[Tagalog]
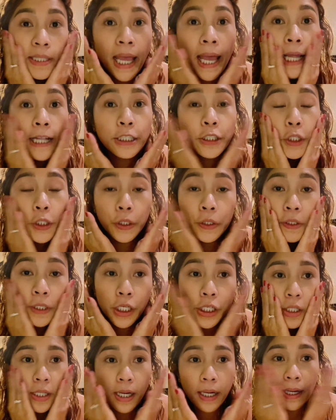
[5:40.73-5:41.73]
Dahil tuyo na
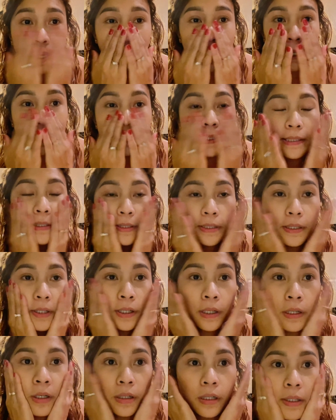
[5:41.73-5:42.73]
siya, guys.
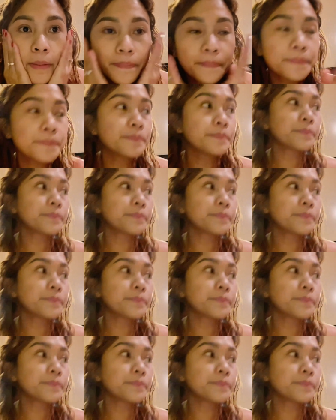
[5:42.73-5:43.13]
Um,